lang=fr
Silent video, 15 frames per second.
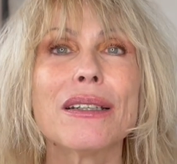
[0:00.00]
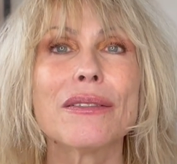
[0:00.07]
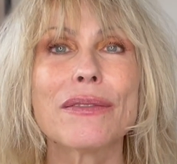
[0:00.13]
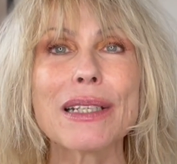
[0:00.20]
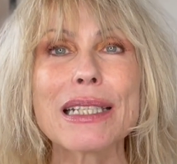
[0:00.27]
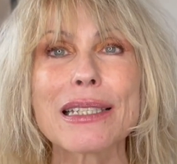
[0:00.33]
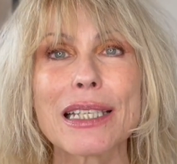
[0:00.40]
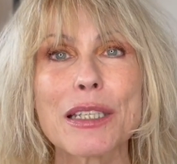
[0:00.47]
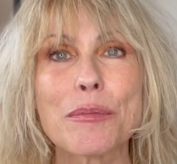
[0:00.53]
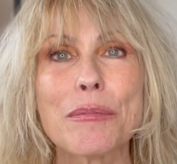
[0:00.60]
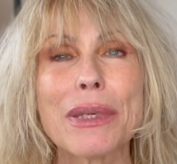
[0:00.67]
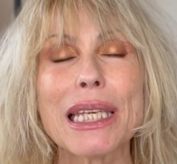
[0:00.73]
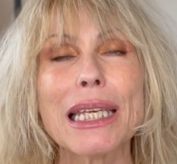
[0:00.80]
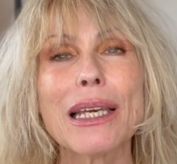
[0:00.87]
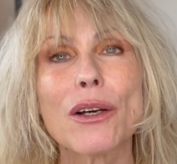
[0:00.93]
27
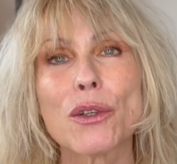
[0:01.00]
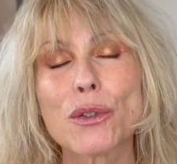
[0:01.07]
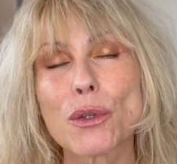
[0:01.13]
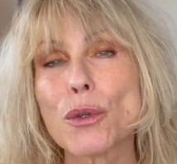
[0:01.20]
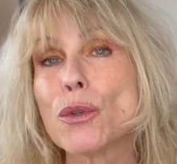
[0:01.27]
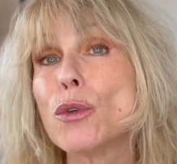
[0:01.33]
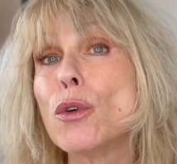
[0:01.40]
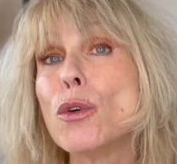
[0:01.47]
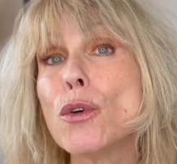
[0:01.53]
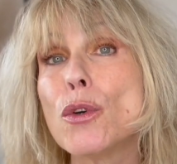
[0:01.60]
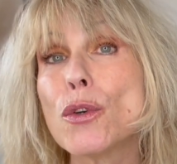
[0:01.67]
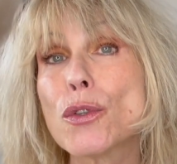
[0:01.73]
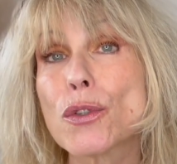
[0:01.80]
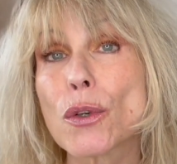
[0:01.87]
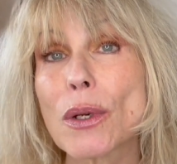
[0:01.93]
mai, entre
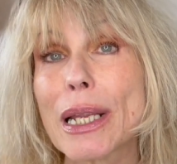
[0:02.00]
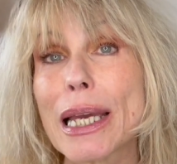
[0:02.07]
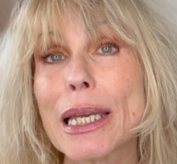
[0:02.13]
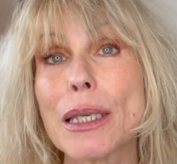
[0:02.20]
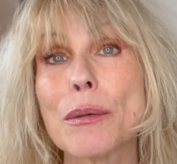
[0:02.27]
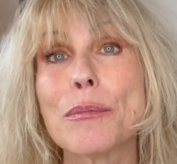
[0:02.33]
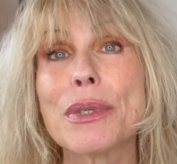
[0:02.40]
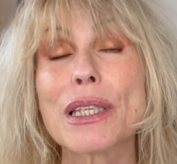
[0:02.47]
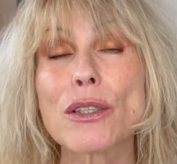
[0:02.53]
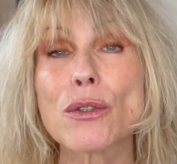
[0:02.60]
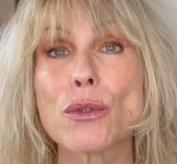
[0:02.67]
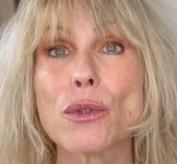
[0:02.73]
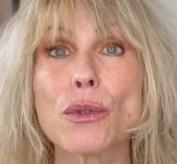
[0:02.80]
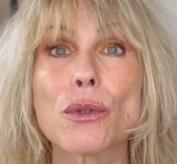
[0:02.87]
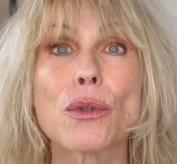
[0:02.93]
le soleil, bien
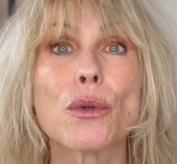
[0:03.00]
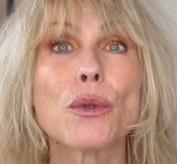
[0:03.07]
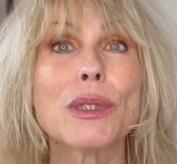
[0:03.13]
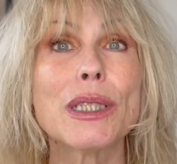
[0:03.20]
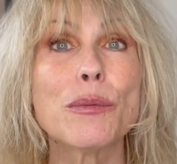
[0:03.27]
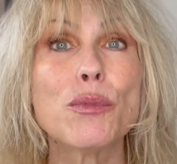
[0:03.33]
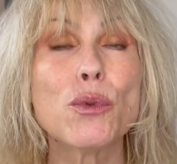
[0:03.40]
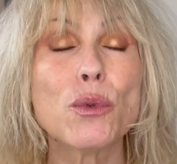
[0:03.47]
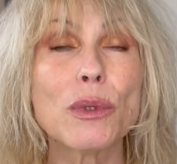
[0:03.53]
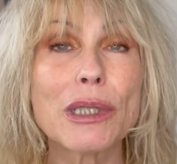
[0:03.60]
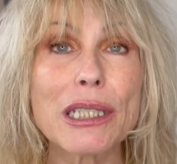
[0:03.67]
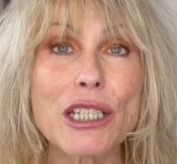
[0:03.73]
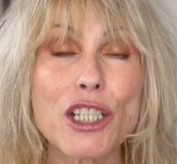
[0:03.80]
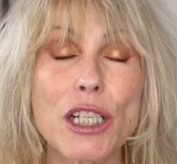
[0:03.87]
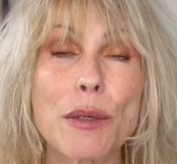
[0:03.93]
sûr, au début
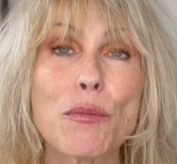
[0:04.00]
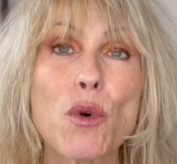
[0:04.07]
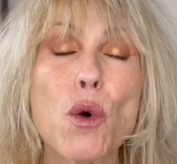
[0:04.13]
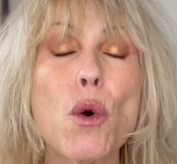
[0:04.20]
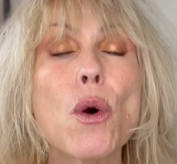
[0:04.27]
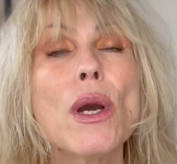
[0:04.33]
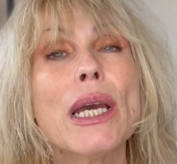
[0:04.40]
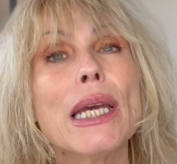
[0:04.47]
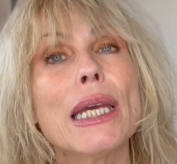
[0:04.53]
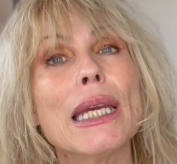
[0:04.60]
des Gémeaux,